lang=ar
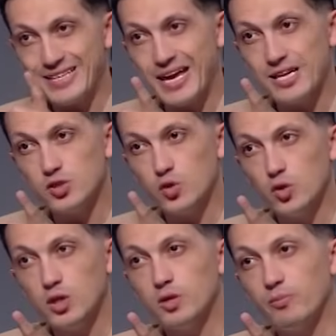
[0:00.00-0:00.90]
انت عايز تقول
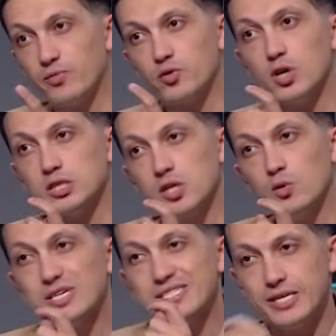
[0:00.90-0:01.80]
ان المفروض اصلا
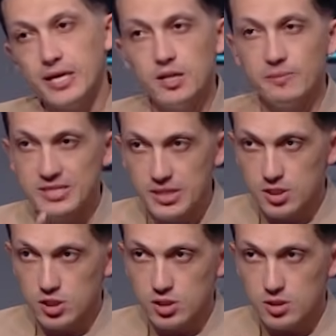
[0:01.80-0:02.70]
الوزن يقل ما يزيدش لو